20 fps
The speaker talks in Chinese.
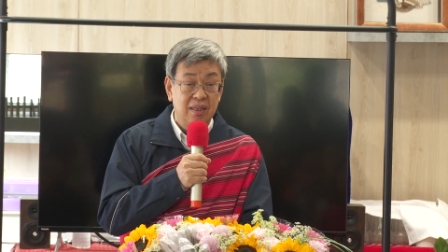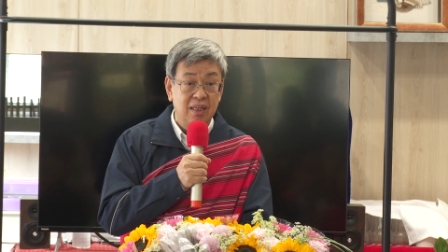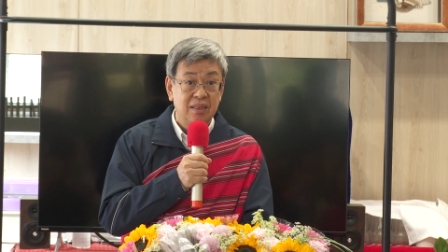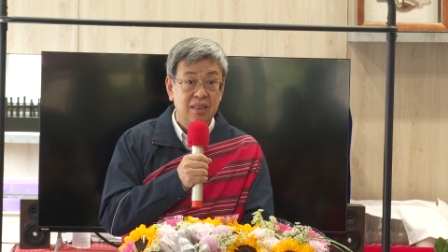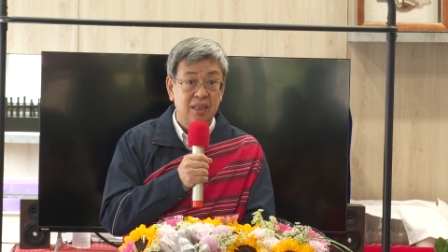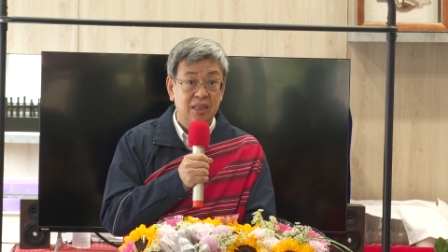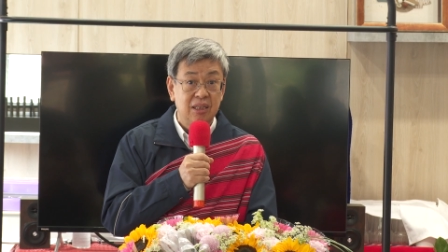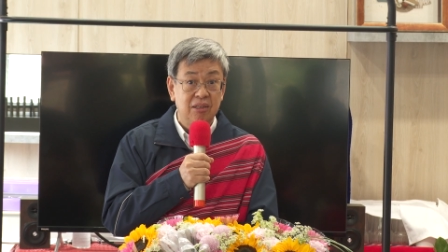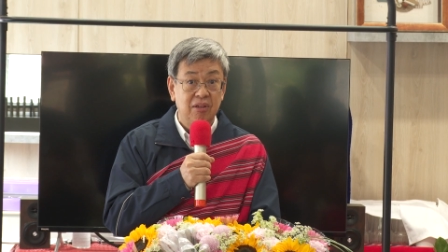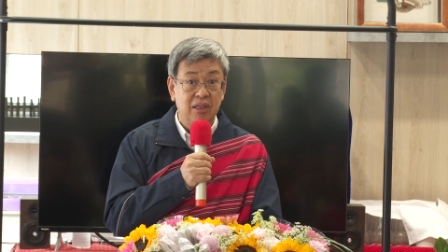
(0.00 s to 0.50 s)
那
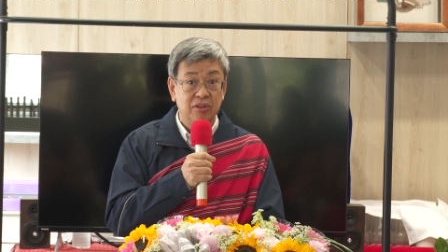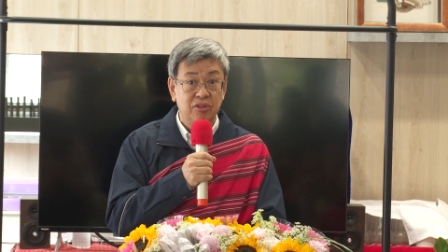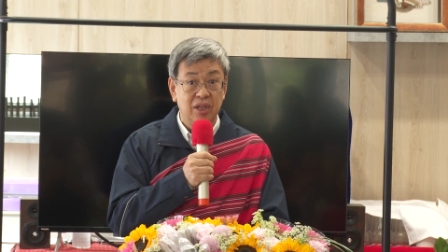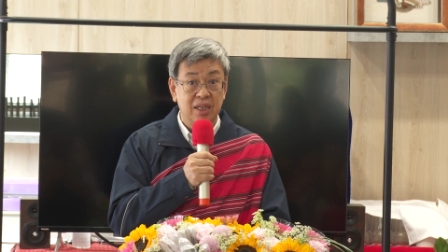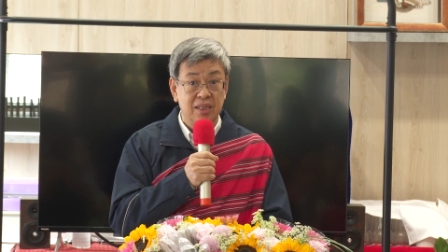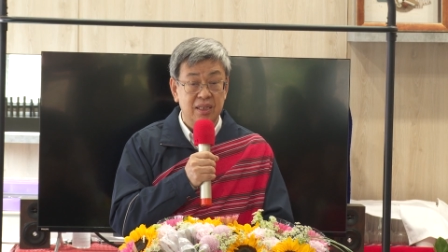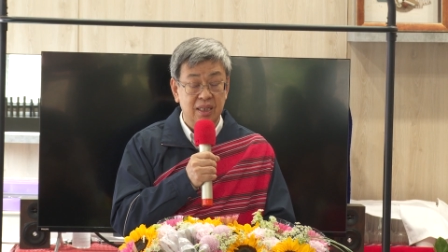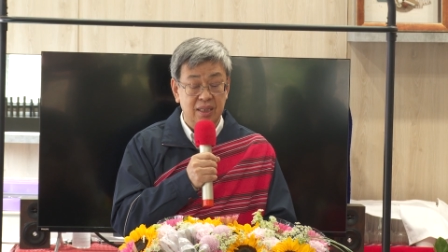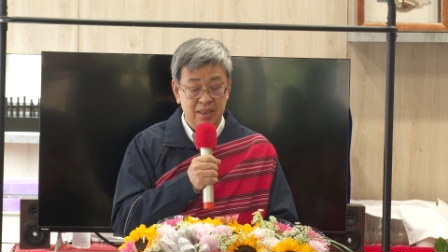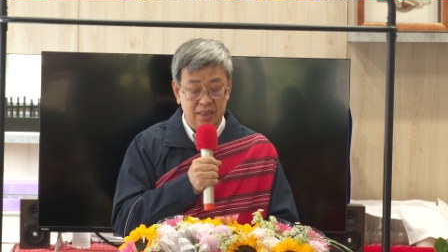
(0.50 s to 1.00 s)
在地方
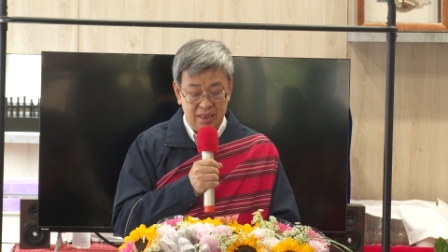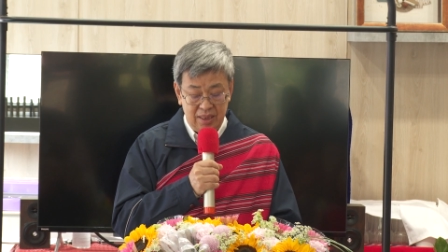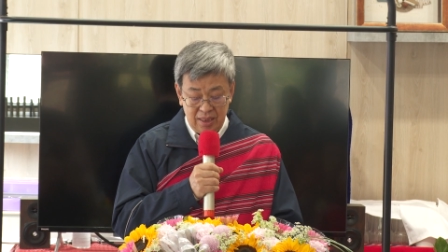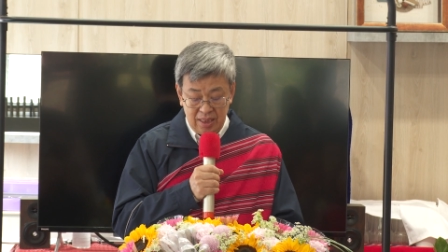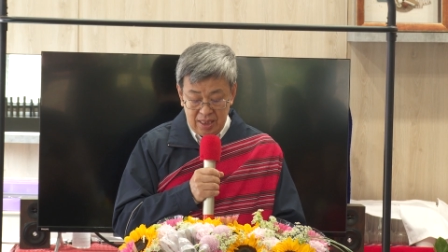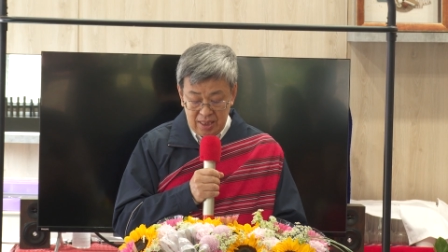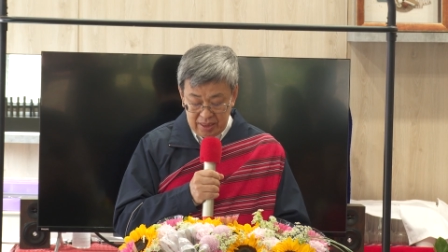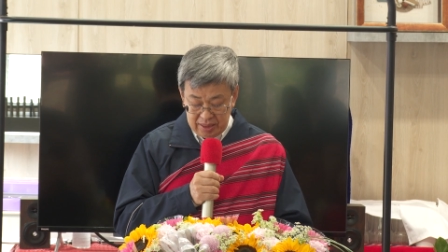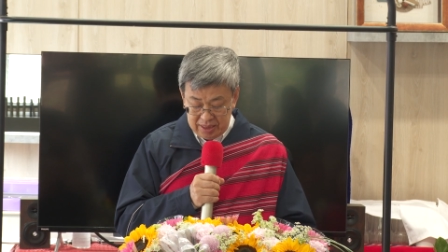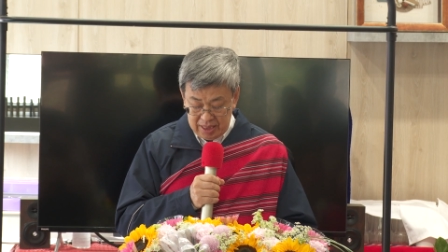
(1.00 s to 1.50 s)
创生的
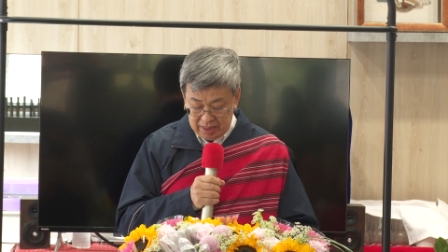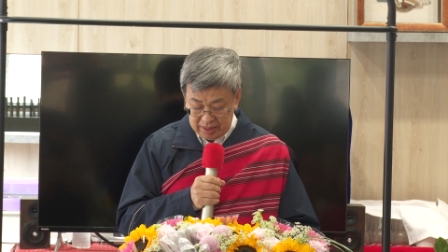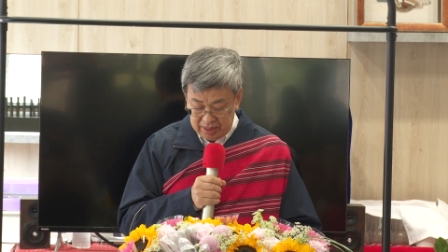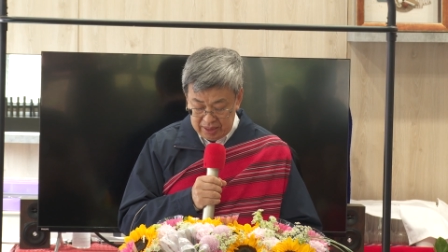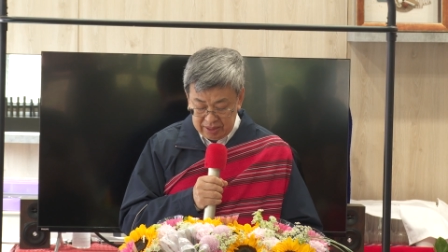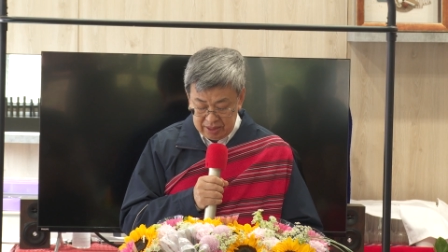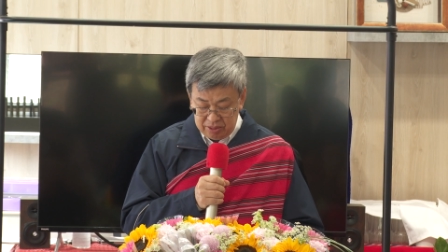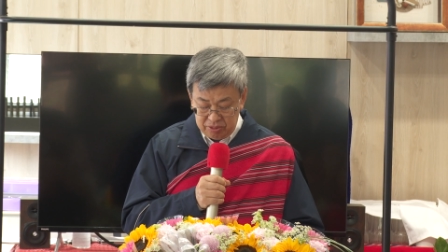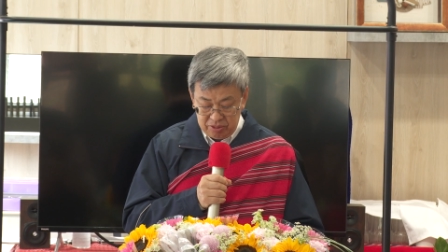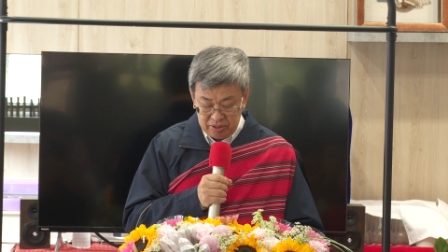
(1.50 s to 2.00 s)
这样的
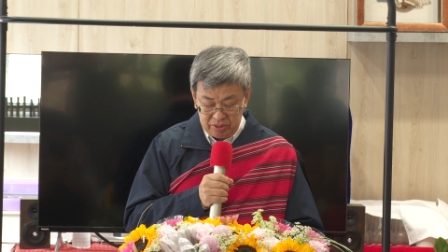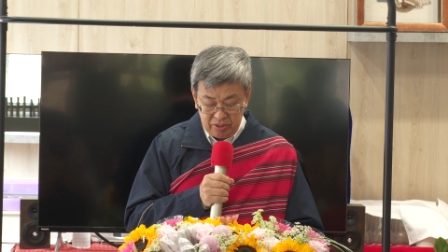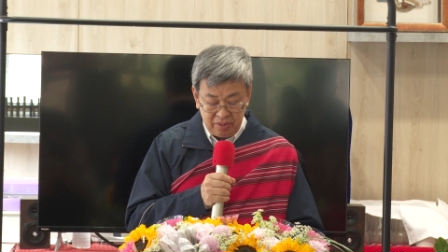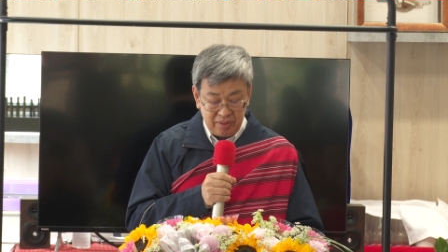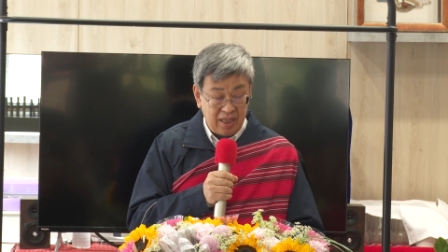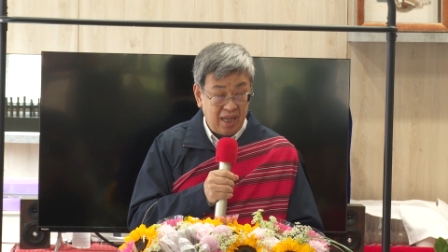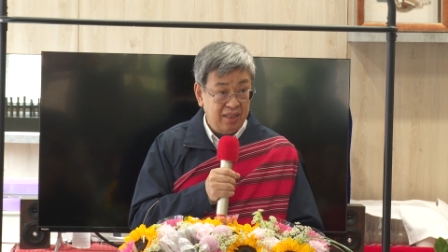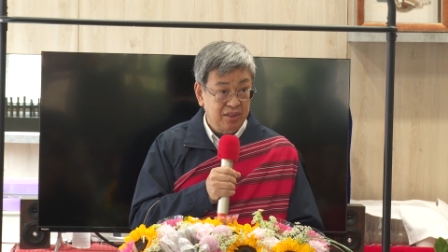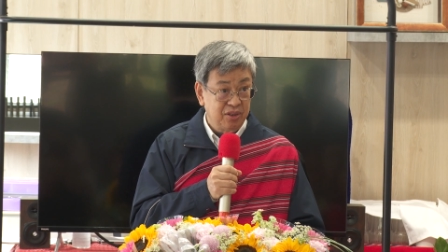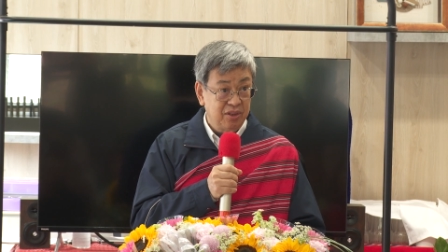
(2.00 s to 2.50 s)
一个活动
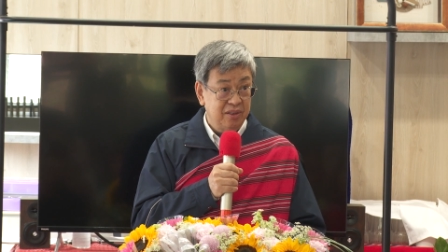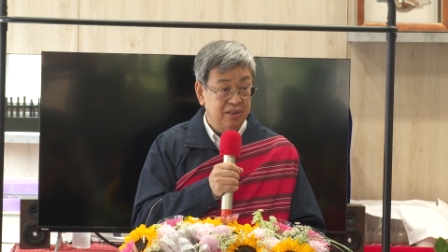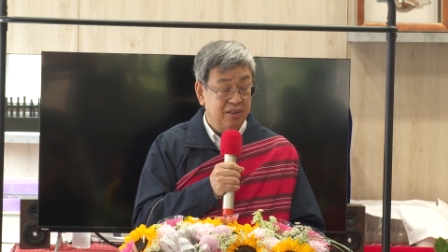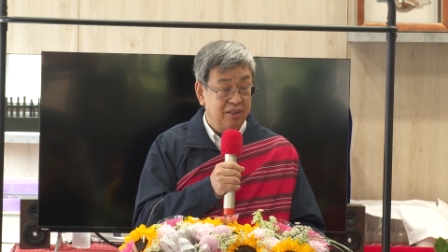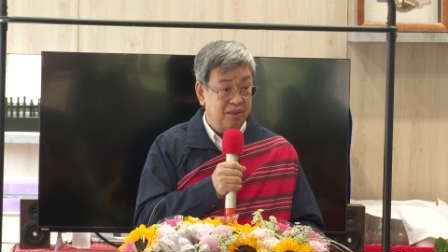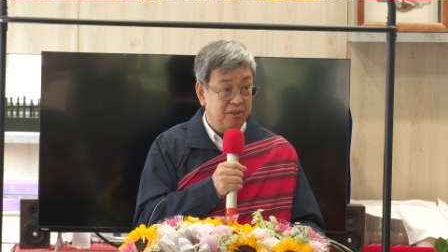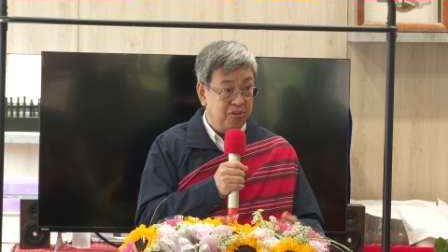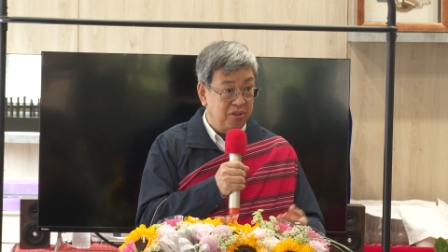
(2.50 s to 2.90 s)
当中哈，